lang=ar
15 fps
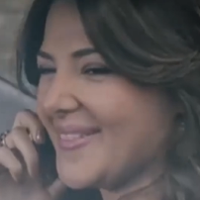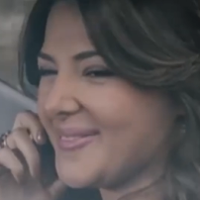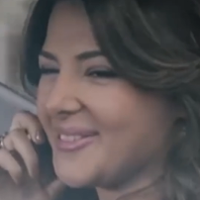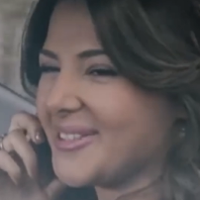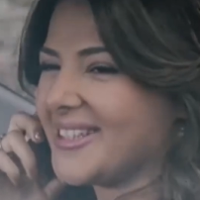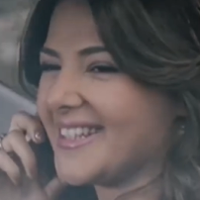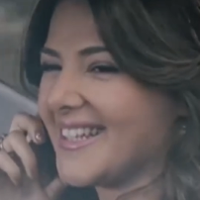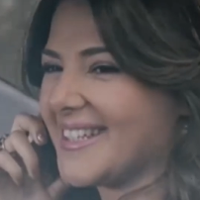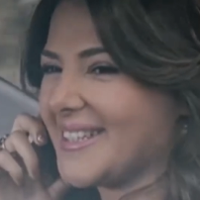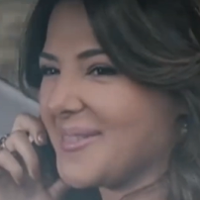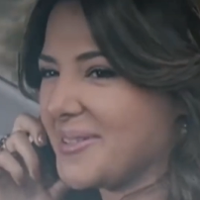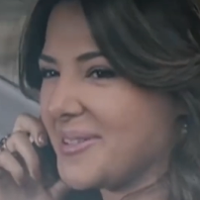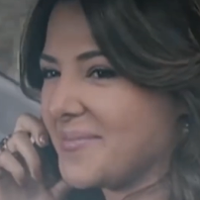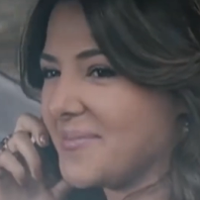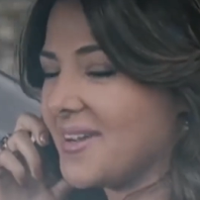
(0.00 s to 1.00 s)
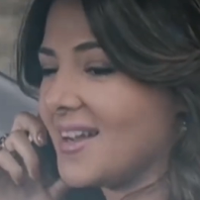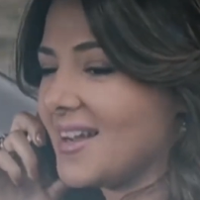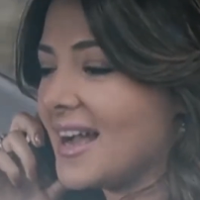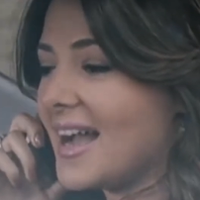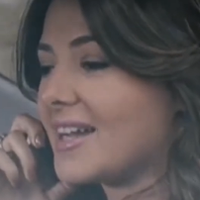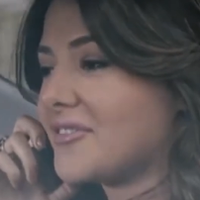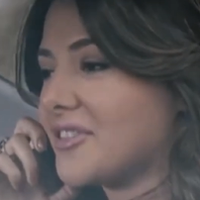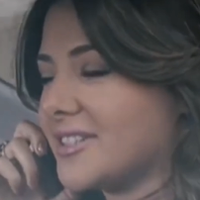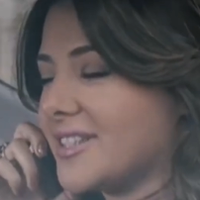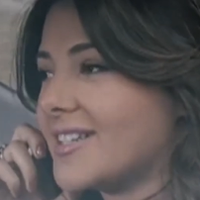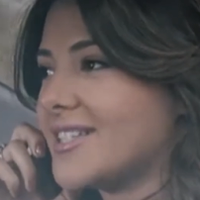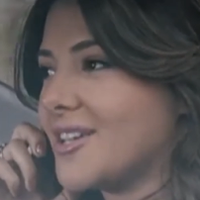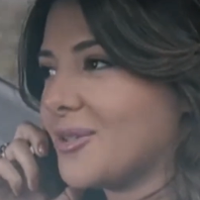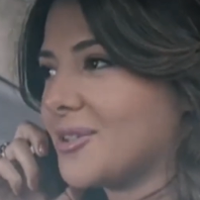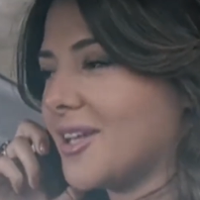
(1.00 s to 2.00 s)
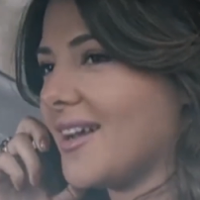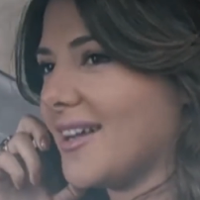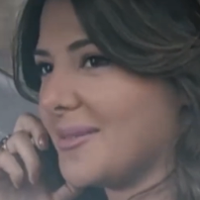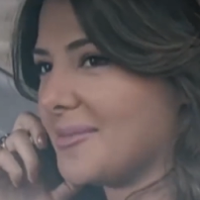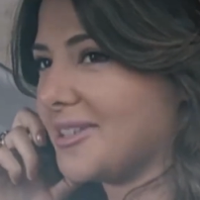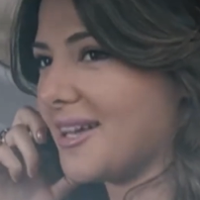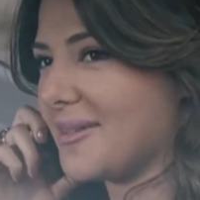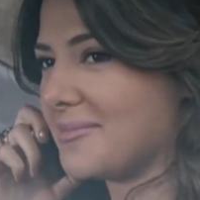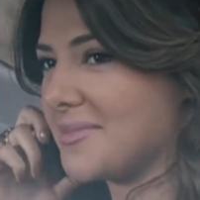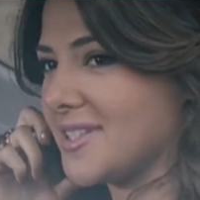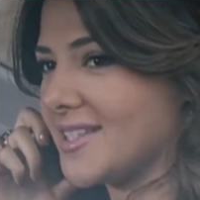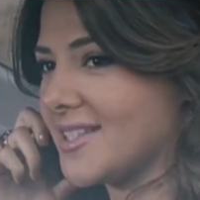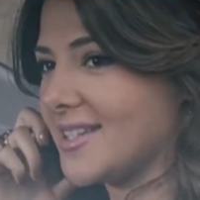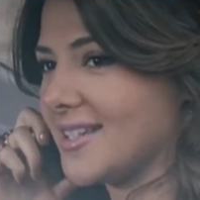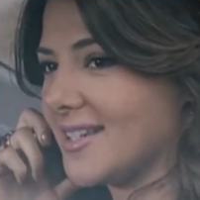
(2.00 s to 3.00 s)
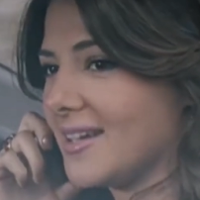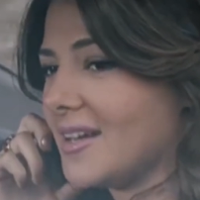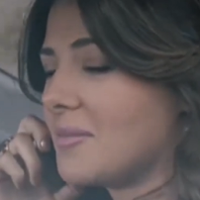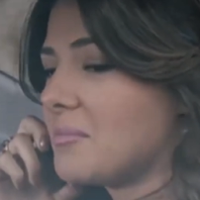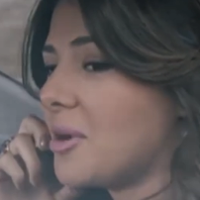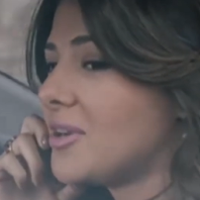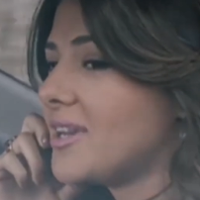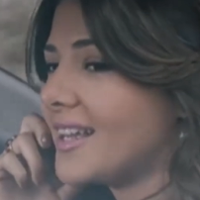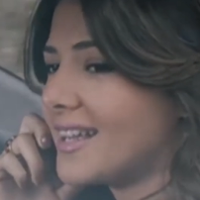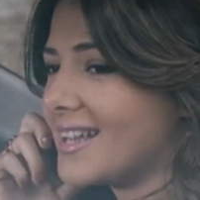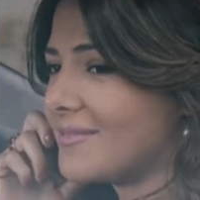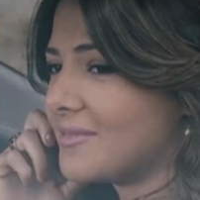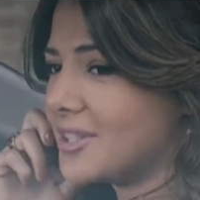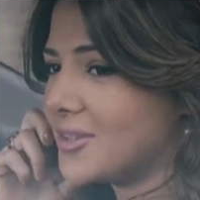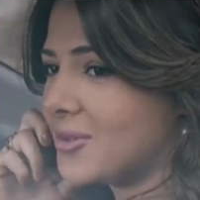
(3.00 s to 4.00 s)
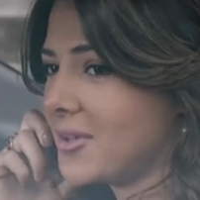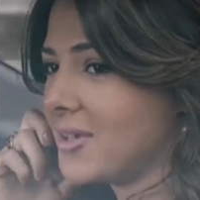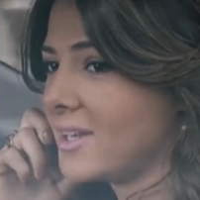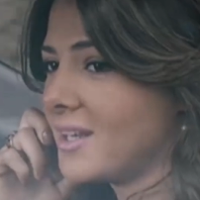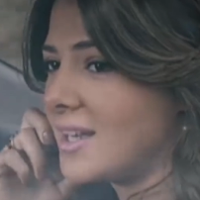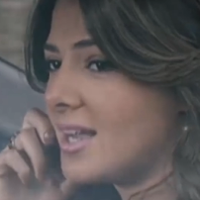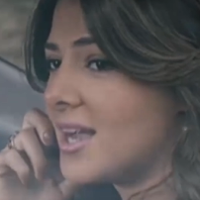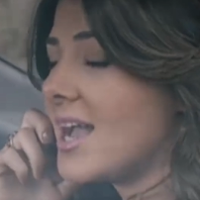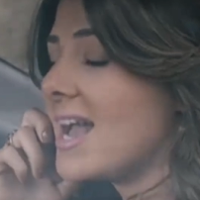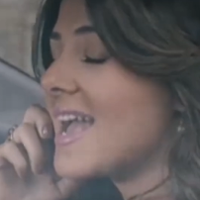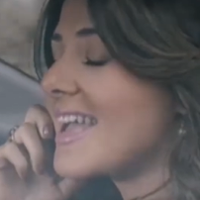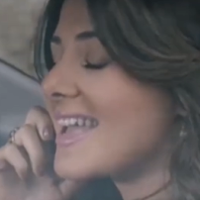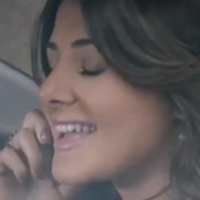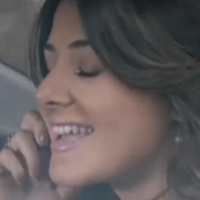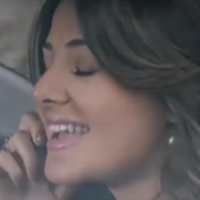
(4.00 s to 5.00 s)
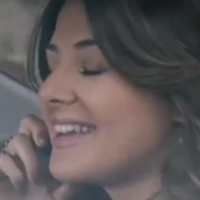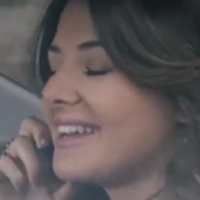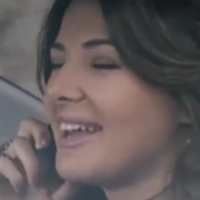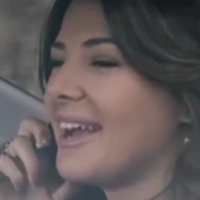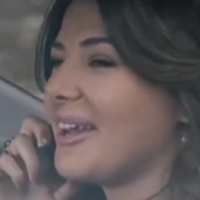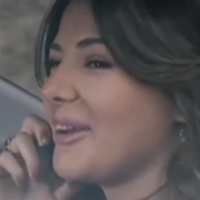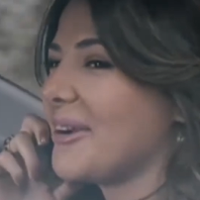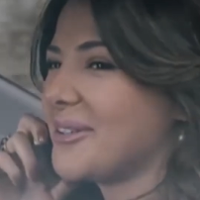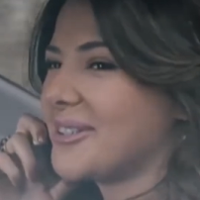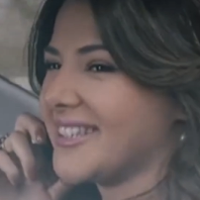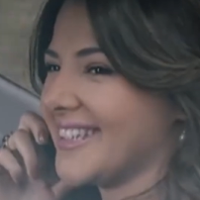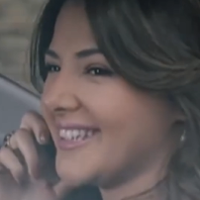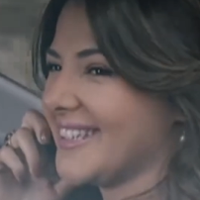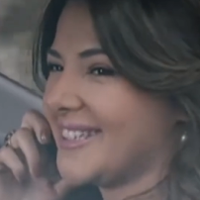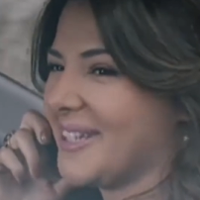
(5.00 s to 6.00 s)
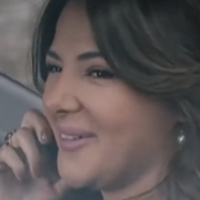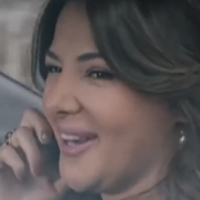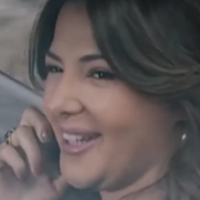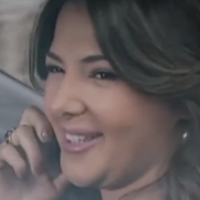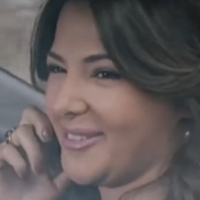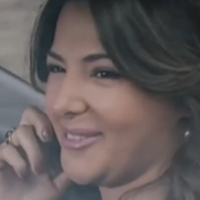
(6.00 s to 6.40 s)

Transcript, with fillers: الحمد لله تمام انا في التاكسي اهو طالعه على بيت عمتي بقول لك ايه يا ميجو ايه الهلاهوطه اللي انت